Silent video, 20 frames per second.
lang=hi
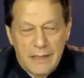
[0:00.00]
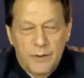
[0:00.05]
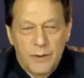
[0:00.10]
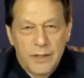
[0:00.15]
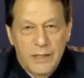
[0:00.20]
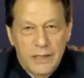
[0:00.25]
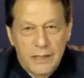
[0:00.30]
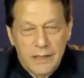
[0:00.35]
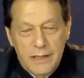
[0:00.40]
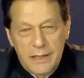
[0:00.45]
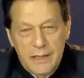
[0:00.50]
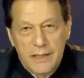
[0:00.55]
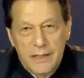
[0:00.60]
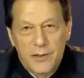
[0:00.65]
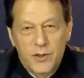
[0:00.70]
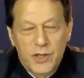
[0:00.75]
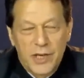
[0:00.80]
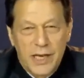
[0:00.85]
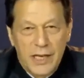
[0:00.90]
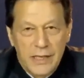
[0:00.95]
वो एक
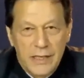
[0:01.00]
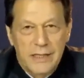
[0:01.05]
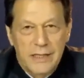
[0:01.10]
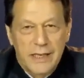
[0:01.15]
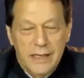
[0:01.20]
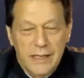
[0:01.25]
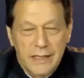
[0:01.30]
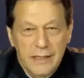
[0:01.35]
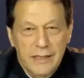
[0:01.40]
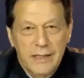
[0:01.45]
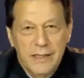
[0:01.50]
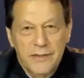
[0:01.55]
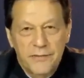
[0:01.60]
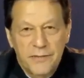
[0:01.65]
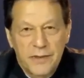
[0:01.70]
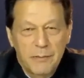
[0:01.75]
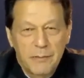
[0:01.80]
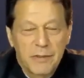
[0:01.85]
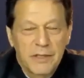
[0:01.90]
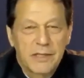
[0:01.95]
चार्ल्स डिकन्स की
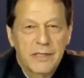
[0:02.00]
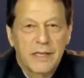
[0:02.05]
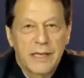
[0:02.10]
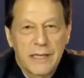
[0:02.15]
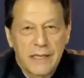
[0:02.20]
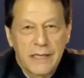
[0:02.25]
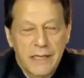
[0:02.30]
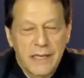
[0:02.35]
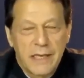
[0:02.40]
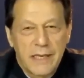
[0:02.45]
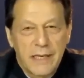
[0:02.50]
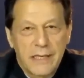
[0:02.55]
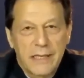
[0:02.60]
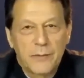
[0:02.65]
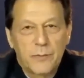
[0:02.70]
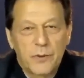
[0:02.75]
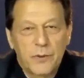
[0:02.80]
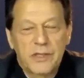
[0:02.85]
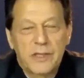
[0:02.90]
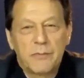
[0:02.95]
फेमस सेइंग है
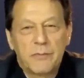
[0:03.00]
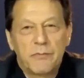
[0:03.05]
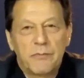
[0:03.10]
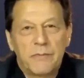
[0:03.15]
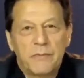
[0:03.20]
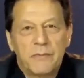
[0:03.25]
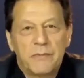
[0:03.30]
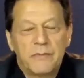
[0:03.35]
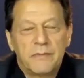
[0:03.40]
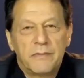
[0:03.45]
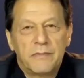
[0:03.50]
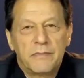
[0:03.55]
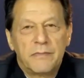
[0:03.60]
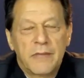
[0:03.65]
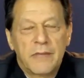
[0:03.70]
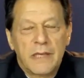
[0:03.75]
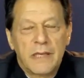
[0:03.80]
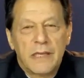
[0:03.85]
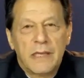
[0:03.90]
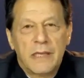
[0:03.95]
कि
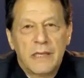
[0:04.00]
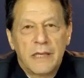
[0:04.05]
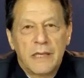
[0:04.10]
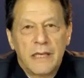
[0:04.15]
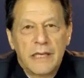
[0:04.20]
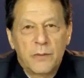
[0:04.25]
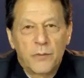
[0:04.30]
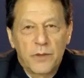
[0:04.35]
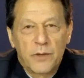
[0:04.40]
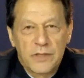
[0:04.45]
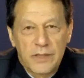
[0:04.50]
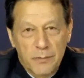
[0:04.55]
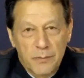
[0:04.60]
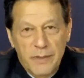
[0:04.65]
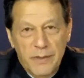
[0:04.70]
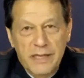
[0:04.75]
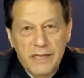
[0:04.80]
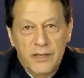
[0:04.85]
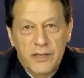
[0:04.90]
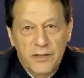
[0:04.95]
इट वाज द
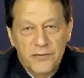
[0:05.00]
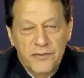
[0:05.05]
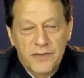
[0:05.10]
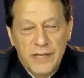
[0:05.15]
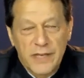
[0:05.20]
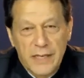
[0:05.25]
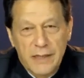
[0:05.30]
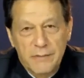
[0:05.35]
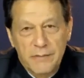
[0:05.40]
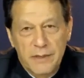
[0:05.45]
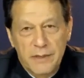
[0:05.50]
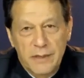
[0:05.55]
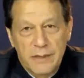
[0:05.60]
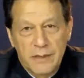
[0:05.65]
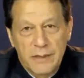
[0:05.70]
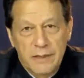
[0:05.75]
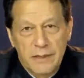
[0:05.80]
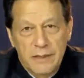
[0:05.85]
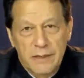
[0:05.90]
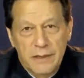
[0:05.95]
बेस्ट ऑफ टाइम्स
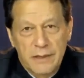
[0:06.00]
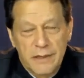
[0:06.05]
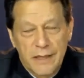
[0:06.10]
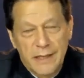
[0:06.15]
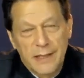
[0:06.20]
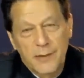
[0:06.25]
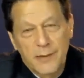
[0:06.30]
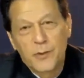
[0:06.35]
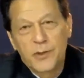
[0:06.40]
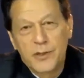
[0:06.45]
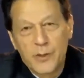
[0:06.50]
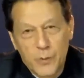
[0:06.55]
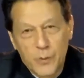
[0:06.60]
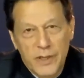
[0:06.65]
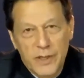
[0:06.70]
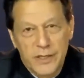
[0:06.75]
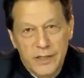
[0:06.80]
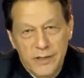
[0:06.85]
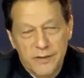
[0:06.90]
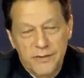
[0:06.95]
एंड इट वाज द
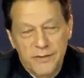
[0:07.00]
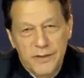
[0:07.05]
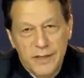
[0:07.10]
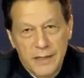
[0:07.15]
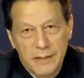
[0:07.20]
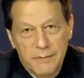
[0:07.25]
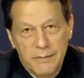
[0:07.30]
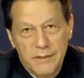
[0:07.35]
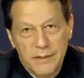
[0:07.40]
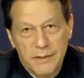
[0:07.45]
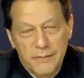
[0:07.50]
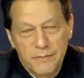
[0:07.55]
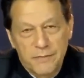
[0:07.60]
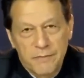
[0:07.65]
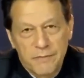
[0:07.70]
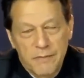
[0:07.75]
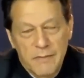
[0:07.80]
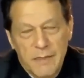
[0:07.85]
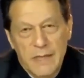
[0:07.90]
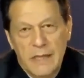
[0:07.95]
वर्स्ट ऑफ टाइम्स
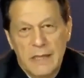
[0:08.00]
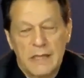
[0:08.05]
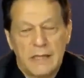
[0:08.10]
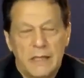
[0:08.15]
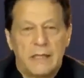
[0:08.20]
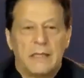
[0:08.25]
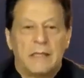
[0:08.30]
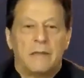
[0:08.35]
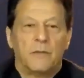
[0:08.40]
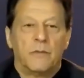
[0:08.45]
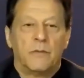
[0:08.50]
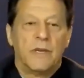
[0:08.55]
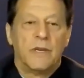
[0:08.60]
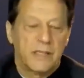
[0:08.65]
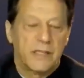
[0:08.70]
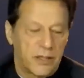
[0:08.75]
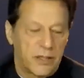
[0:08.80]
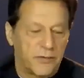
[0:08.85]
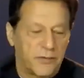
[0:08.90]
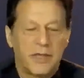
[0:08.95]

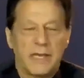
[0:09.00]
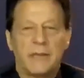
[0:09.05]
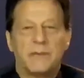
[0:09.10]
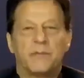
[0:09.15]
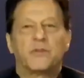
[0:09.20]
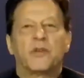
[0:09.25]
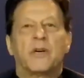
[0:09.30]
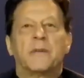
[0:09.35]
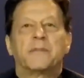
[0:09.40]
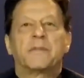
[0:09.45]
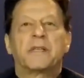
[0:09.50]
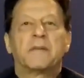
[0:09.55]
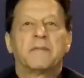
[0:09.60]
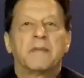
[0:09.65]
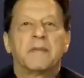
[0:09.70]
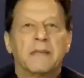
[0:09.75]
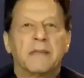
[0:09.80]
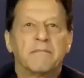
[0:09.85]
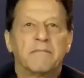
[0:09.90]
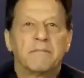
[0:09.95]
वर्स्ट ऑफ टाइम्स तो आप
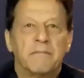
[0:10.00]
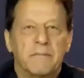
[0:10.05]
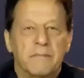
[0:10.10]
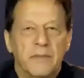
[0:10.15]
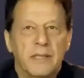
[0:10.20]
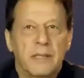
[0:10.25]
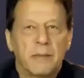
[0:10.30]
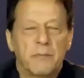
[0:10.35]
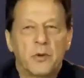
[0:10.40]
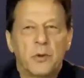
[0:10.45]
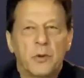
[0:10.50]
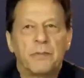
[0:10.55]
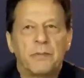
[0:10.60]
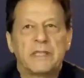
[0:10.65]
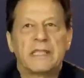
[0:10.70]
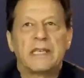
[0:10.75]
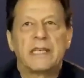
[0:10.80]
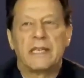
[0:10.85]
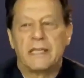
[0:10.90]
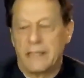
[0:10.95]
सब ने सबको
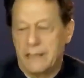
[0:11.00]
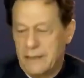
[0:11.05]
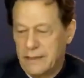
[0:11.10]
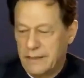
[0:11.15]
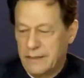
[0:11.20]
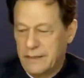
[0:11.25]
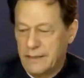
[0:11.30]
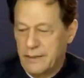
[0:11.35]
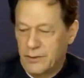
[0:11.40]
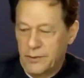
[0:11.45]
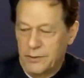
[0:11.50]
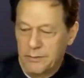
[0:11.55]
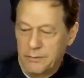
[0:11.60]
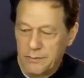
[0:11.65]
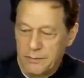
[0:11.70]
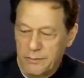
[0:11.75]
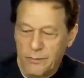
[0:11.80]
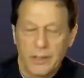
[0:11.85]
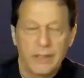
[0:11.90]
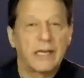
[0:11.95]
पता है जो
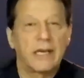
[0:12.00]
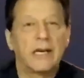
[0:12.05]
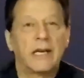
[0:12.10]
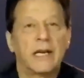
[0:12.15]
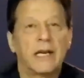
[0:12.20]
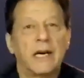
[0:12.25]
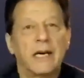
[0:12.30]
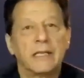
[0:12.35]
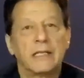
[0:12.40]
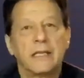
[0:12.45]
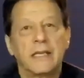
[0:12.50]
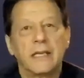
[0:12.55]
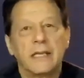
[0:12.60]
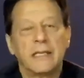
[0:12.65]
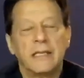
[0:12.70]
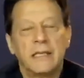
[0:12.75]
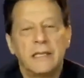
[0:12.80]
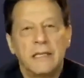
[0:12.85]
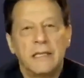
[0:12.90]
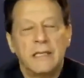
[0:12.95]
मुल्क के हालात
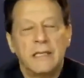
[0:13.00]
हैं